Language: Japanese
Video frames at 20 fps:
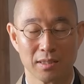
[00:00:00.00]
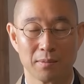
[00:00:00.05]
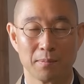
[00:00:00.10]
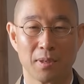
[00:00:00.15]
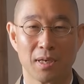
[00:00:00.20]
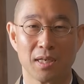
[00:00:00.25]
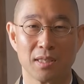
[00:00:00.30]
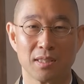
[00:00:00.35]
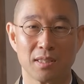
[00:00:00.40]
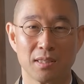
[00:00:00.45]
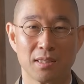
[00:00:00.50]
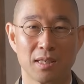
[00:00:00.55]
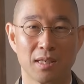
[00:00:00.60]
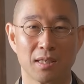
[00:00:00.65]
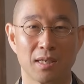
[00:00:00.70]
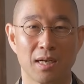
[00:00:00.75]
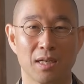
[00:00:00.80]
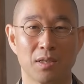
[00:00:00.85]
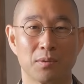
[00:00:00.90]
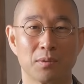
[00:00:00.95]
素晴らしい
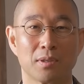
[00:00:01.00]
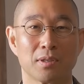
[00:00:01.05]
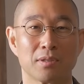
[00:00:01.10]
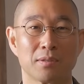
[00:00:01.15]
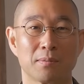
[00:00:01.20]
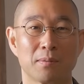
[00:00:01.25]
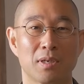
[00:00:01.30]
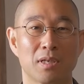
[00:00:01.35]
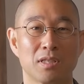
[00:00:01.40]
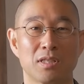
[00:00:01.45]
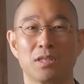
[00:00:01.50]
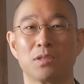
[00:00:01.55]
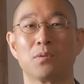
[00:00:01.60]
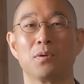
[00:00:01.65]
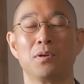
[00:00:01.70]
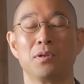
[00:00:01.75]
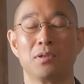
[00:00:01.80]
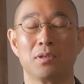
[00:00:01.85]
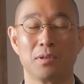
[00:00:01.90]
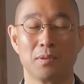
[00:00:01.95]
世界とか素晴らしい
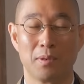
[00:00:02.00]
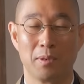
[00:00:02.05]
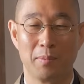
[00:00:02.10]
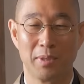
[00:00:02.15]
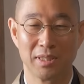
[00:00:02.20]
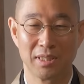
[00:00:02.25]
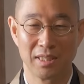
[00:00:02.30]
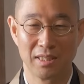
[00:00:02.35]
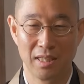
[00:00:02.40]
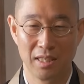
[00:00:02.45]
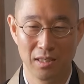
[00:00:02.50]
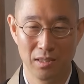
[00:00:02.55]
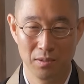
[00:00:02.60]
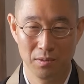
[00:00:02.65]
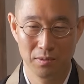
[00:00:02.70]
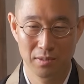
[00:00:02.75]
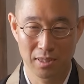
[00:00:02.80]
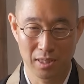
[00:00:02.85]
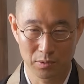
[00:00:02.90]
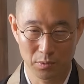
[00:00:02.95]
恋というのはまたでき
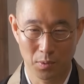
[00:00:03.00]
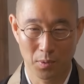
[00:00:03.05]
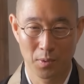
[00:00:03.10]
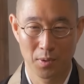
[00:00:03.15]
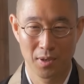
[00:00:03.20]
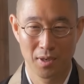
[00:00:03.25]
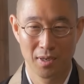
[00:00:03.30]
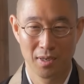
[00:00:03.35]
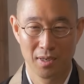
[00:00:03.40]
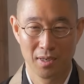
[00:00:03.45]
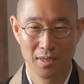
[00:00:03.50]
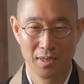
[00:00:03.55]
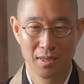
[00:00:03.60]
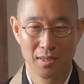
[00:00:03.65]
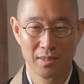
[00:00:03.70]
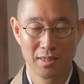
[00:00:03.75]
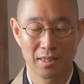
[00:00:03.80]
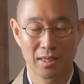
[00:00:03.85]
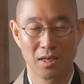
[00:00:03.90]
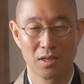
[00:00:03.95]
るんだと
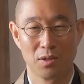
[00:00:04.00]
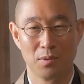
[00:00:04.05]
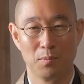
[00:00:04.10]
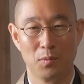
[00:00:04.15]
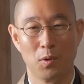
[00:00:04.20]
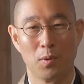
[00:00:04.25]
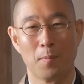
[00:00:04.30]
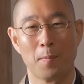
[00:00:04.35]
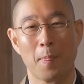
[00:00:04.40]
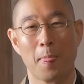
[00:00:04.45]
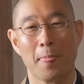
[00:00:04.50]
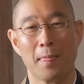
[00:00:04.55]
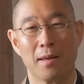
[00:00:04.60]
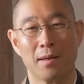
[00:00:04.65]
だけれども